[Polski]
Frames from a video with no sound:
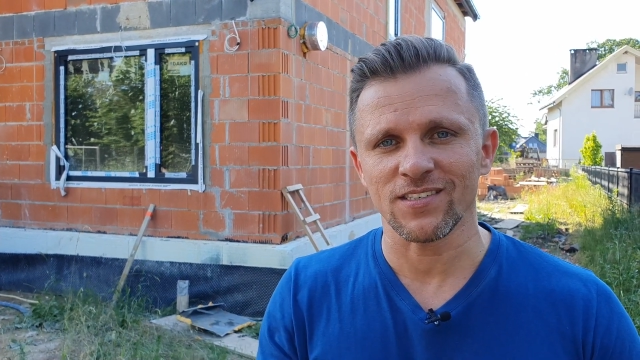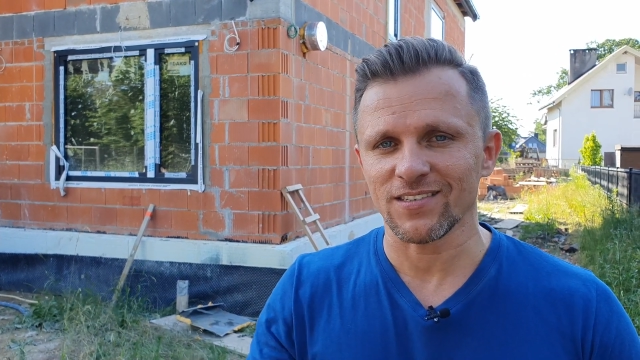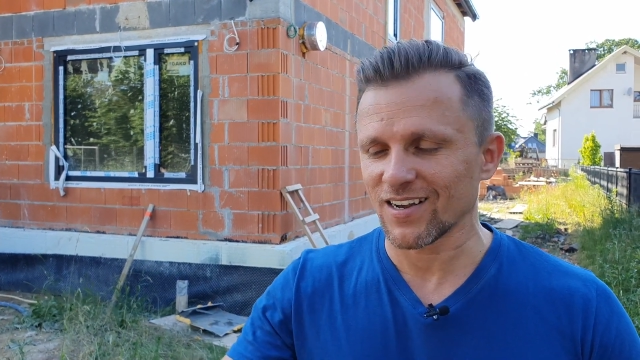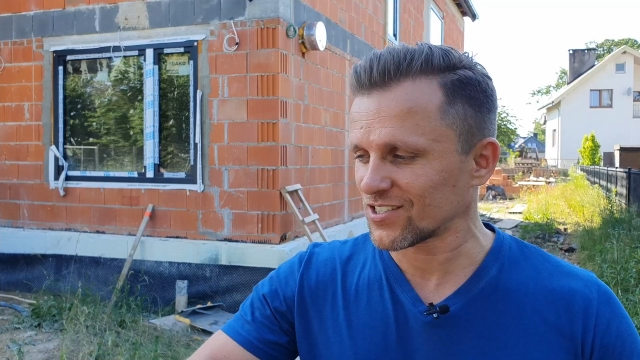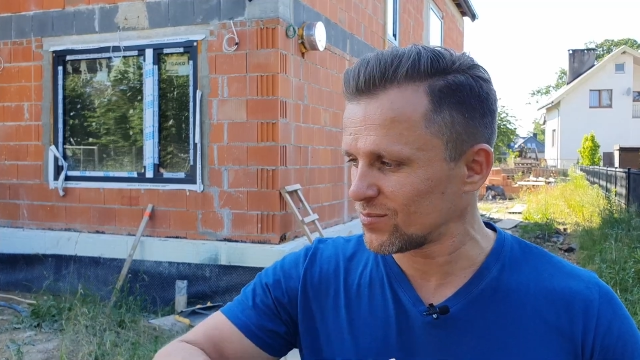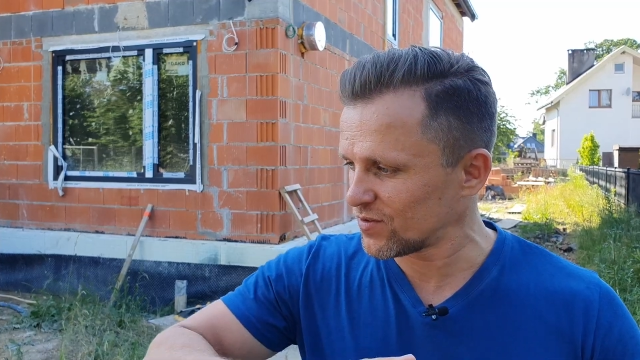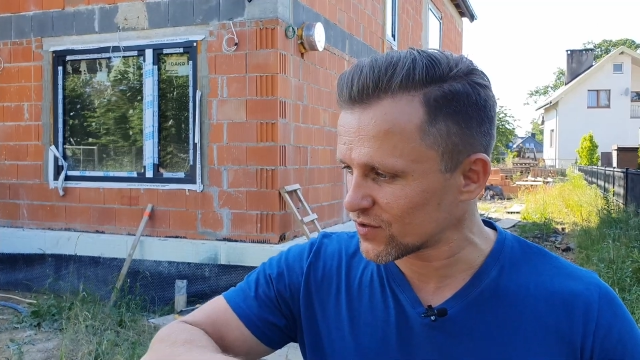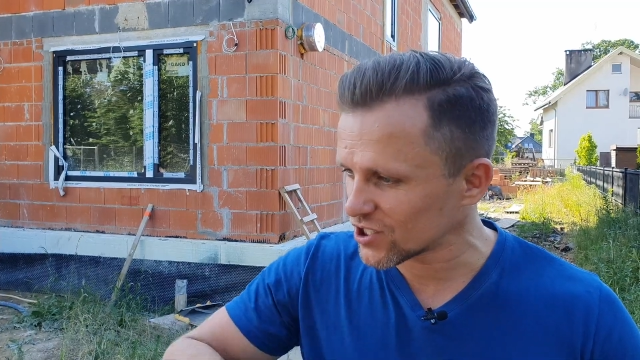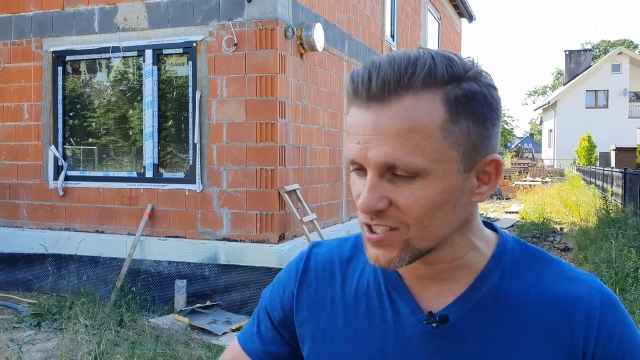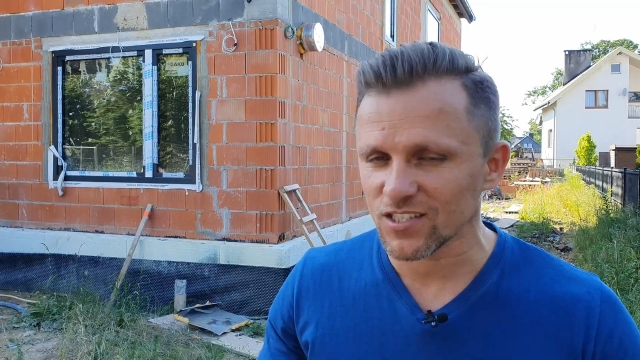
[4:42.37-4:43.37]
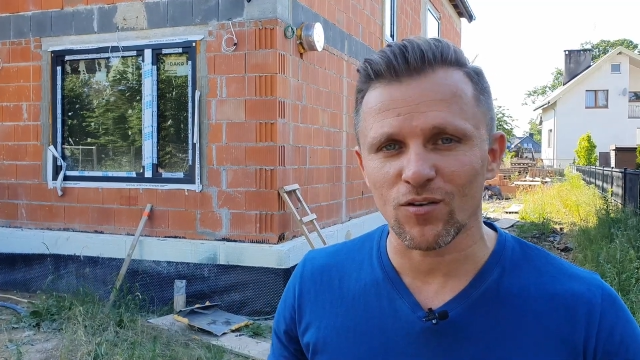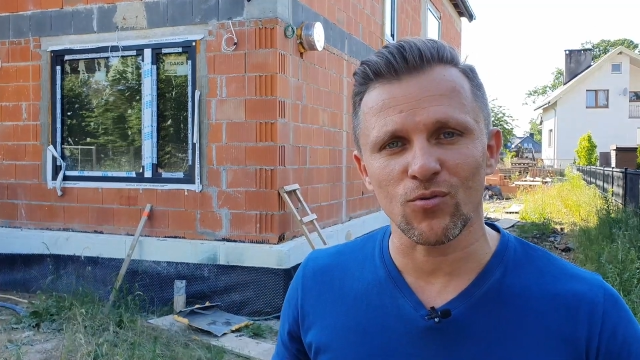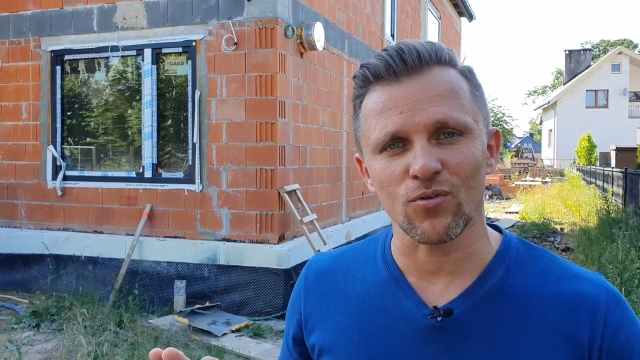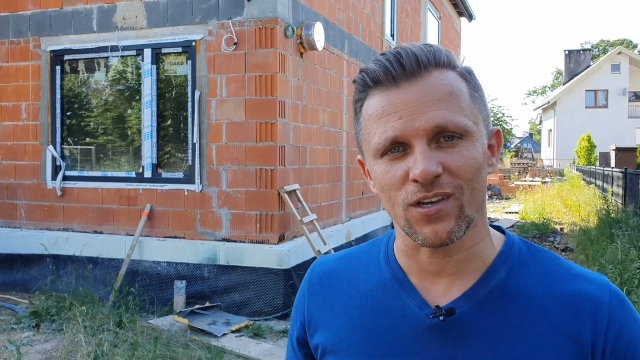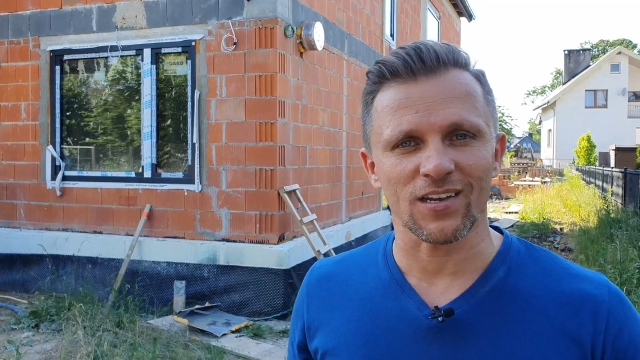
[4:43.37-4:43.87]
tak żeby wszystko
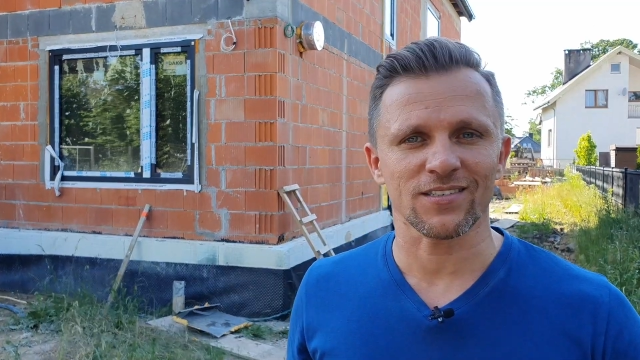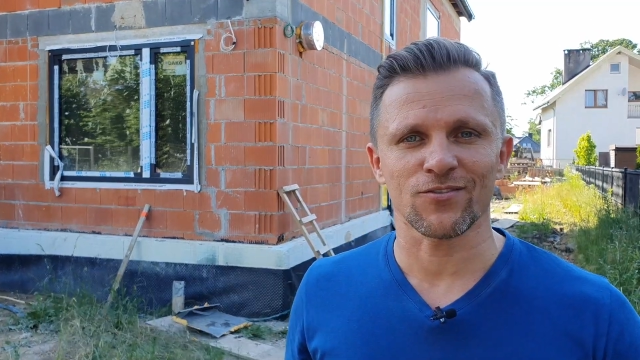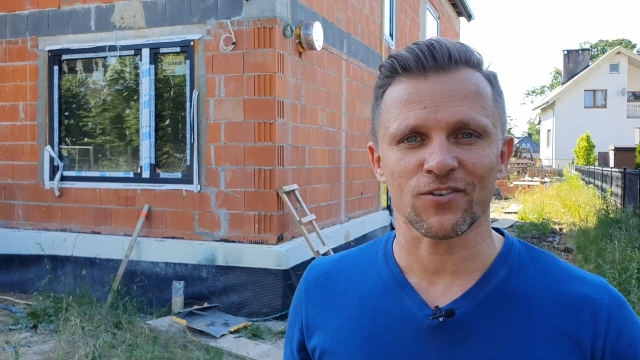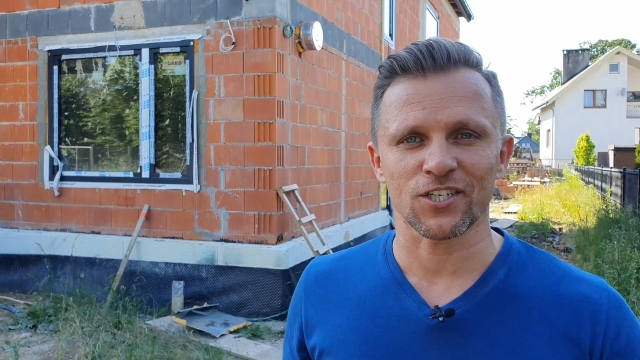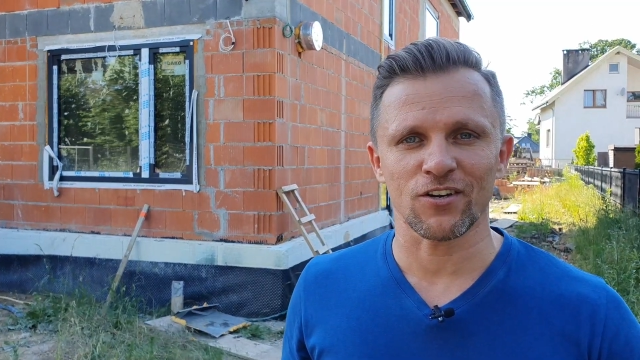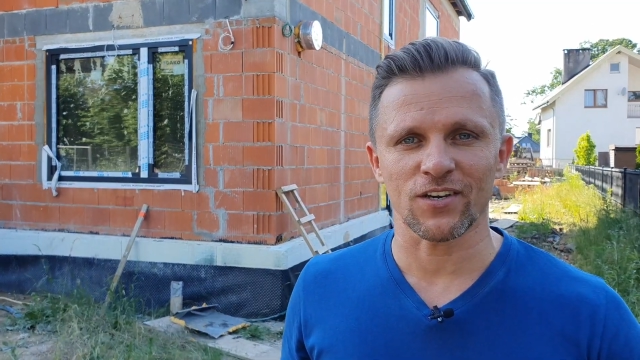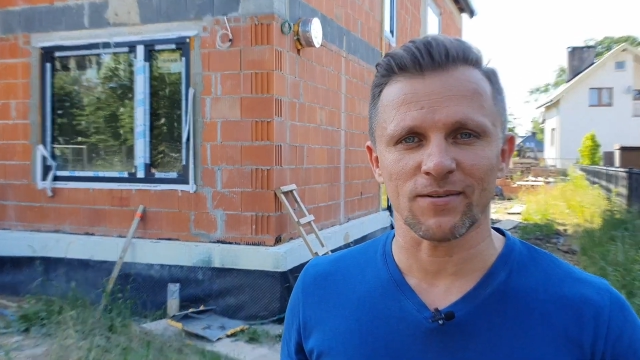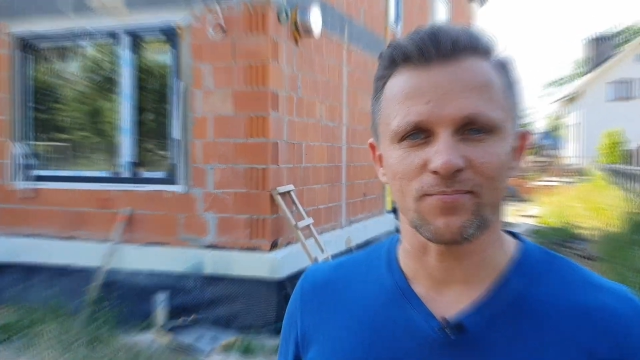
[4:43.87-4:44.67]
było jasno określone.